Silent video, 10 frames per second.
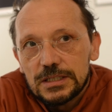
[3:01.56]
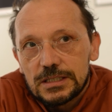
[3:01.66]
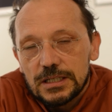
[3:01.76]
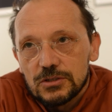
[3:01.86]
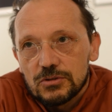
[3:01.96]

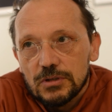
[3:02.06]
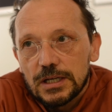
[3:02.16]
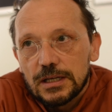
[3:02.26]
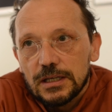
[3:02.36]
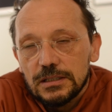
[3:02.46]
senso
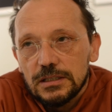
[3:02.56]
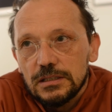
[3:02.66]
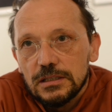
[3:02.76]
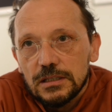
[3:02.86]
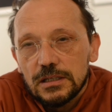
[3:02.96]
anche, di,
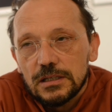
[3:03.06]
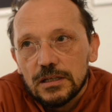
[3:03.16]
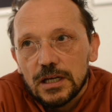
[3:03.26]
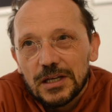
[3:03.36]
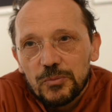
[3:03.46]
di,
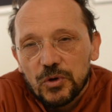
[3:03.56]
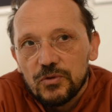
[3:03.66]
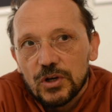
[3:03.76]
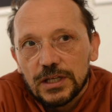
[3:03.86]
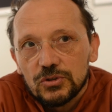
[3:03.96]
anche
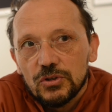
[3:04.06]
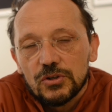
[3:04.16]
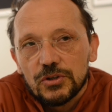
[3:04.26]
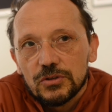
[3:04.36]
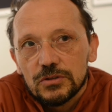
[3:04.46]

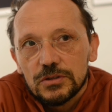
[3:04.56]
provocatorio, no?